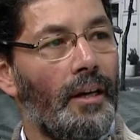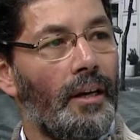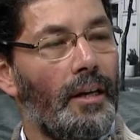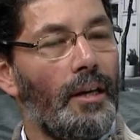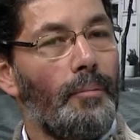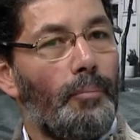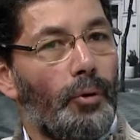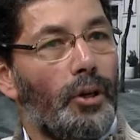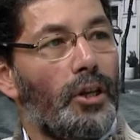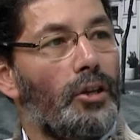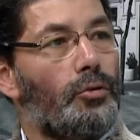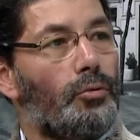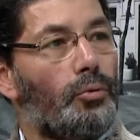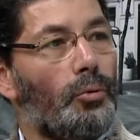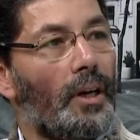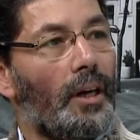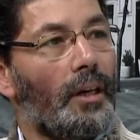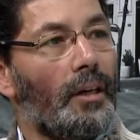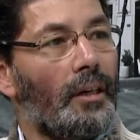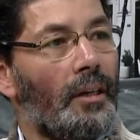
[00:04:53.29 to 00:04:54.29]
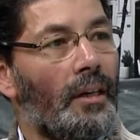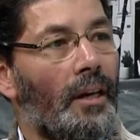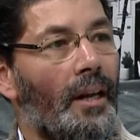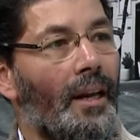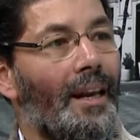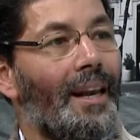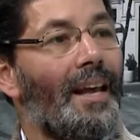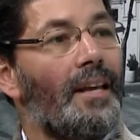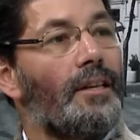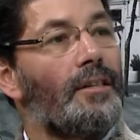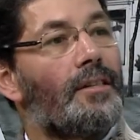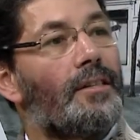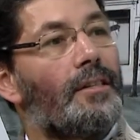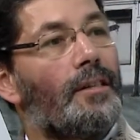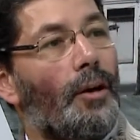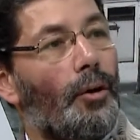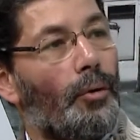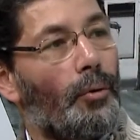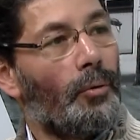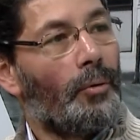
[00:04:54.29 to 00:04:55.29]
E por isso ele
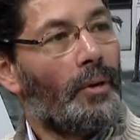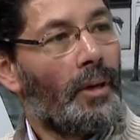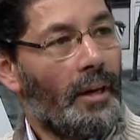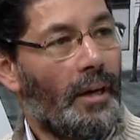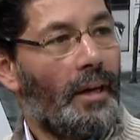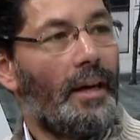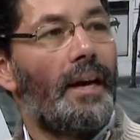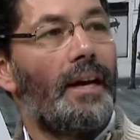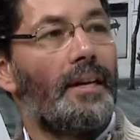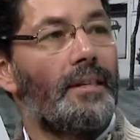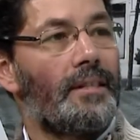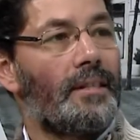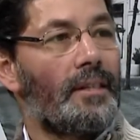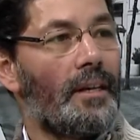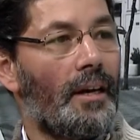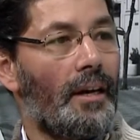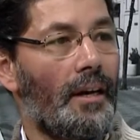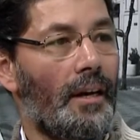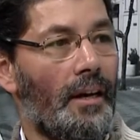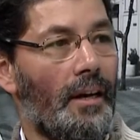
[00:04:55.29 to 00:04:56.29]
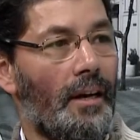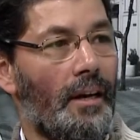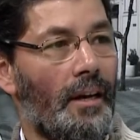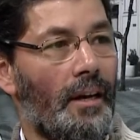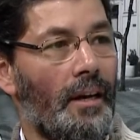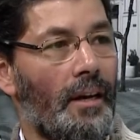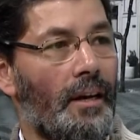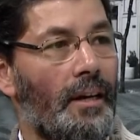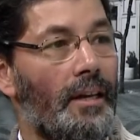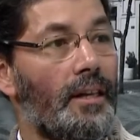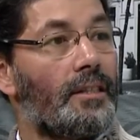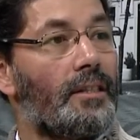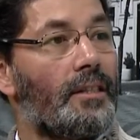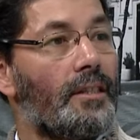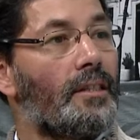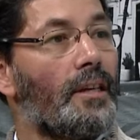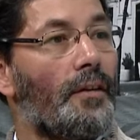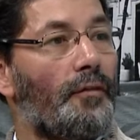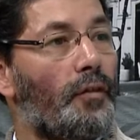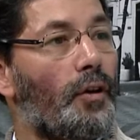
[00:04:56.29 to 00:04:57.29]
lançou essa, esse
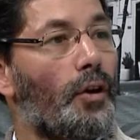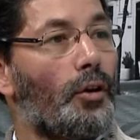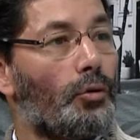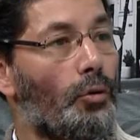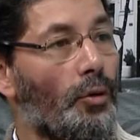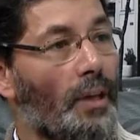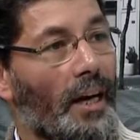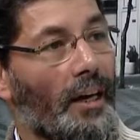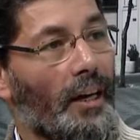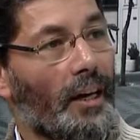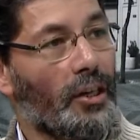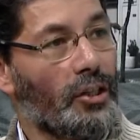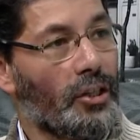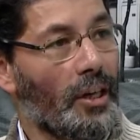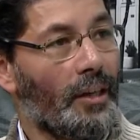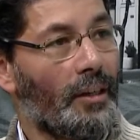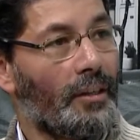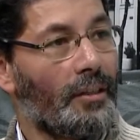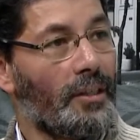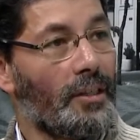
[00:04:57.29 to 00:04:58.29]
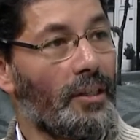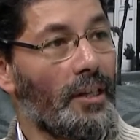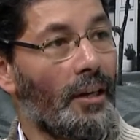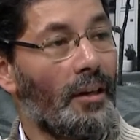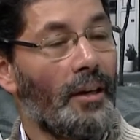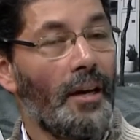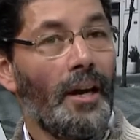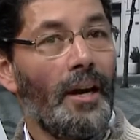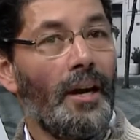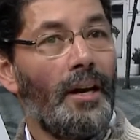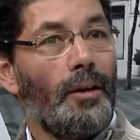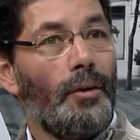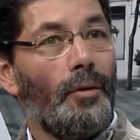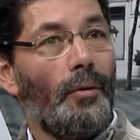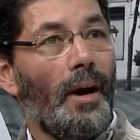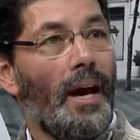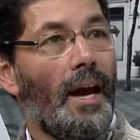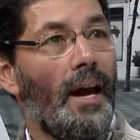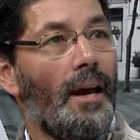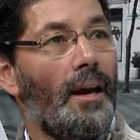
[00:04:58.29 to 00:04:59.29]
desafio a toda a Igreja. Diz ele,
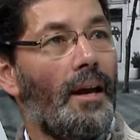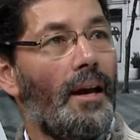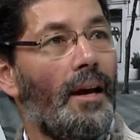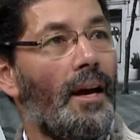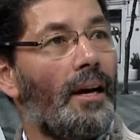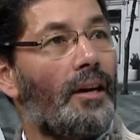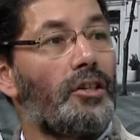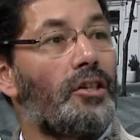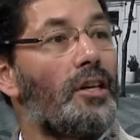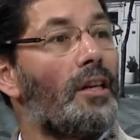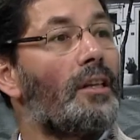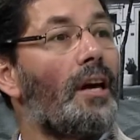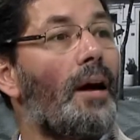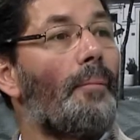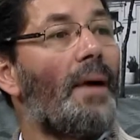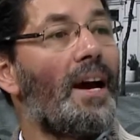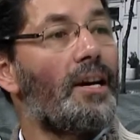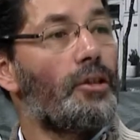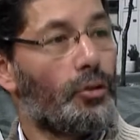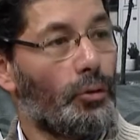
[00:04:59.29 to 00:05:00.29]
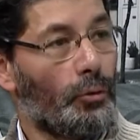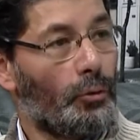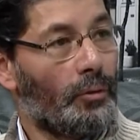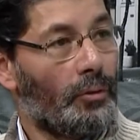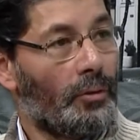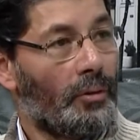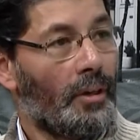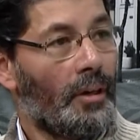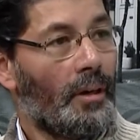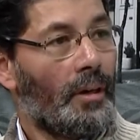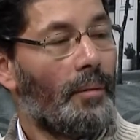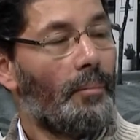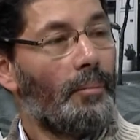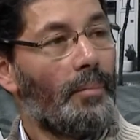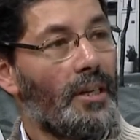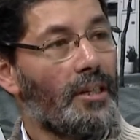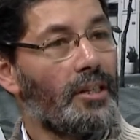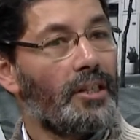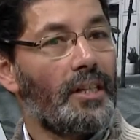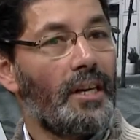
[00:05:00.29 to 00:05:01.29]
não é acrescentar mais um,
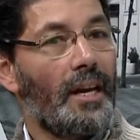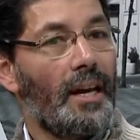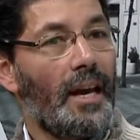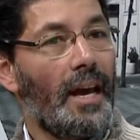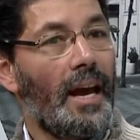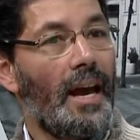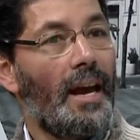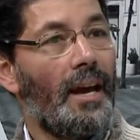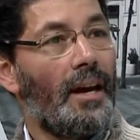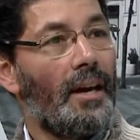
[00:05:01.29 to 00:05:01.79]
mas é